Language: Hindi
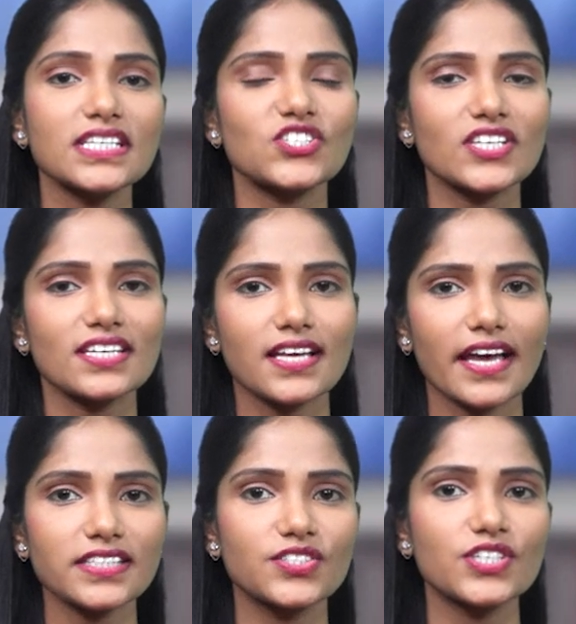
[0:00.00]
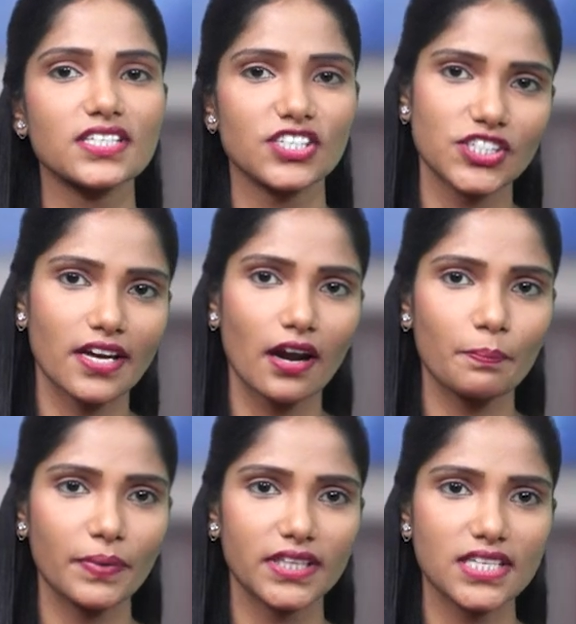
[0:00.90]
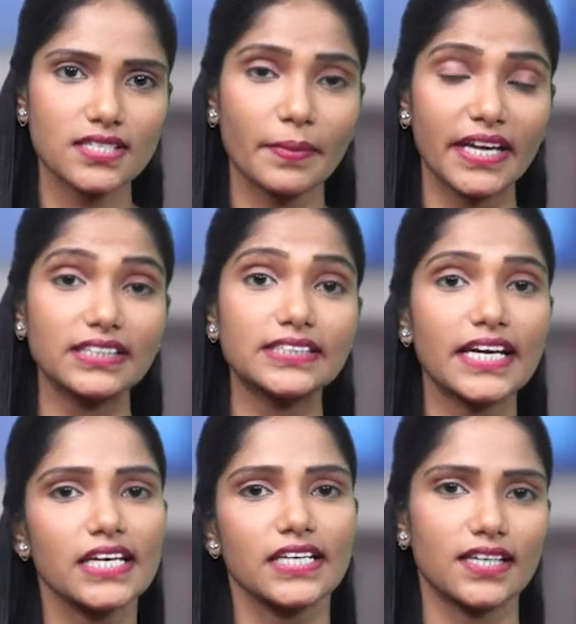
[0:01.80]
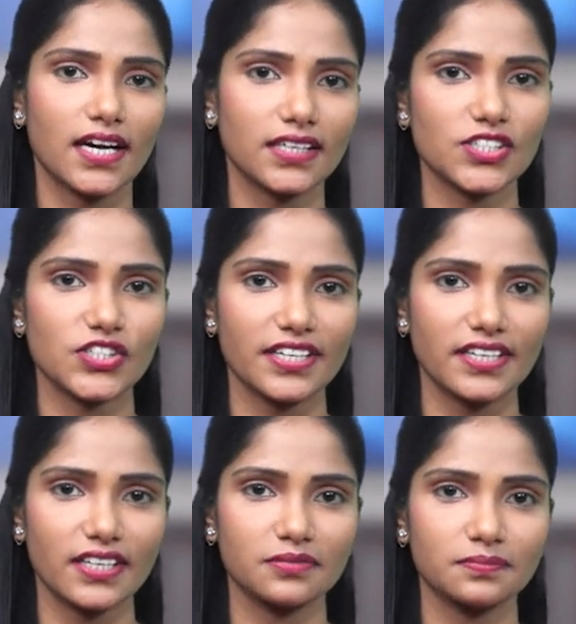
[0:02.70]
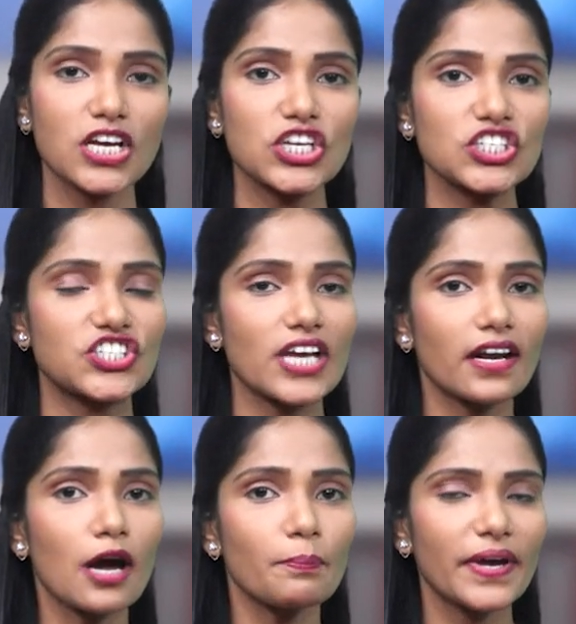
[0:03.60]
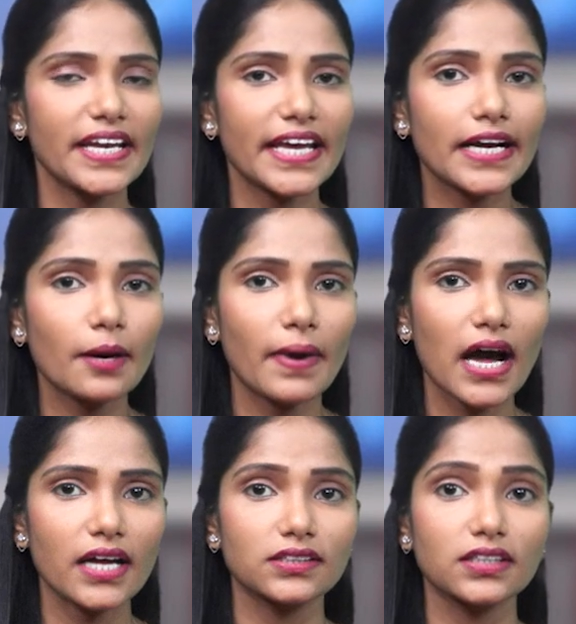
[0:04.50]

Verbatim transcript: सी चीज़ है जिसे शराब पीते समय नहीं खाना चाहिए शराब पीने के बाद